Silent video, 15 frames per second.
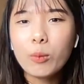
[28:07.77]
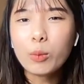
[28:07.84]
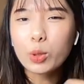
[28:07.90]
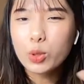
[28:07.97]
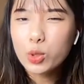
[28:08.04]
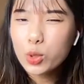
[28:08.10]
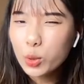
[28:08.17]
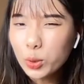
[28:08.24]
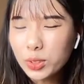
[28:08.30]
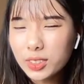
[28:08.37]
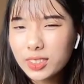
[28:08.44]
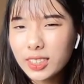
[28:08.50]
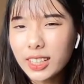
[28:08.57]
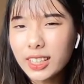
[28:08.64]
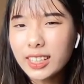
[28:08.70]
một chút
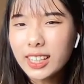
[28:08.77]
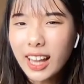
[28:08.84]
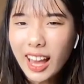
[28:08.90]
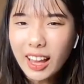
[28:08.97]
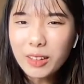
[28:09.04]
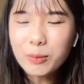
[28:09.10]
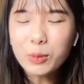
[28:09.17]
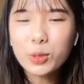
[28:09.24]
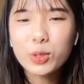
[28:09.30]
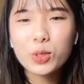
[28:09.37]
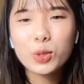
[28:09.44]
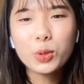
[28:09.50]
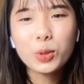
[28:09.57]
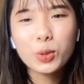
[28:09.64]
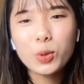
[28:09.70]
kỹ năng một
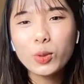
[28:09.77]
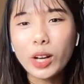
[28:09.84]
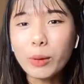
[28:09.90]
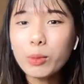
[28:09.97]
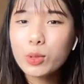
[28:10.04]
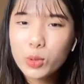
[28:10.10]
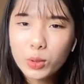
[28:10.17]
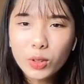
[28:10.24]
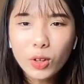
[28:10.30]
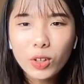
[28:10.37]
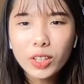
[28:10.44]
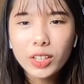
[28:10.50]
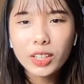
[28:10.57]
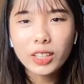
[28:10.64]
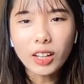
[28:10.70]
chút cố gắng một chút
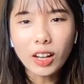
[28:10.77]
thôi